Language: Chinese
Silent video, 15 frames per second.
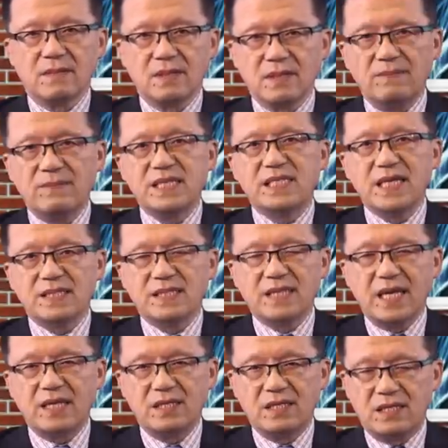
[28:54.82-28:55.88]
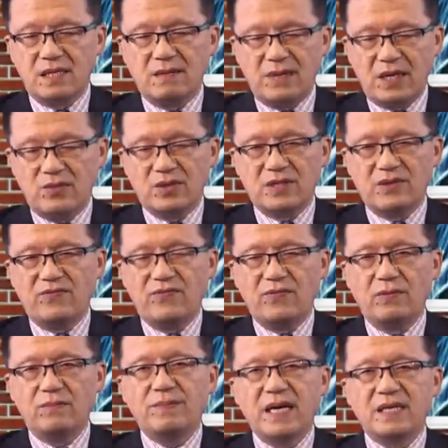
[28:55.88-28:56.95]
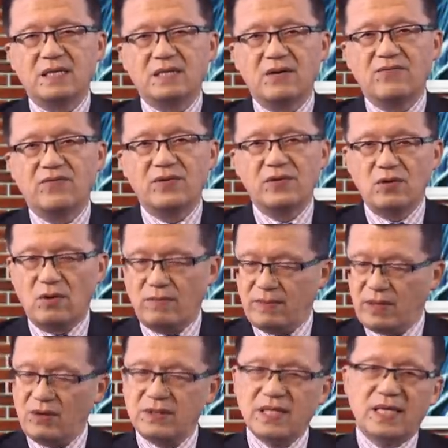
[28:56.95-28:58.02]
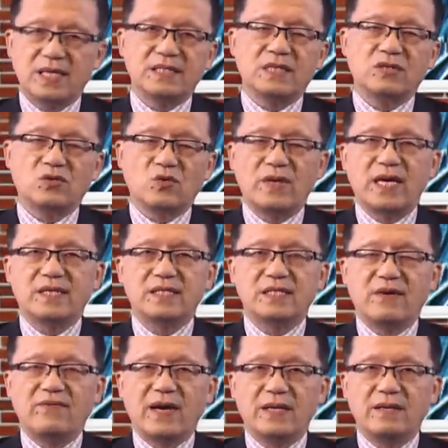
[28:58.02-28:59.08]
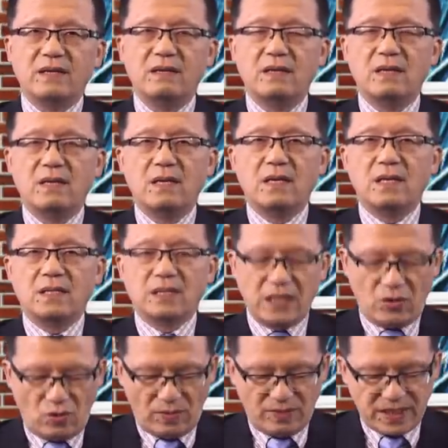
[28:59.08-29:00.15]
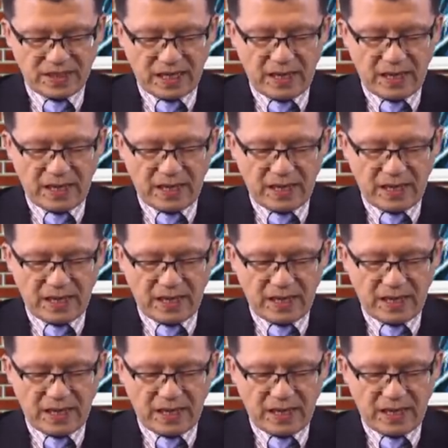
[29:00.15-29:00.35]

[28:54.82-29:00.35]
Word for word: 那么现在的这个美国政府，拜登政府有没有这样些同样的想法呢？这个我们现在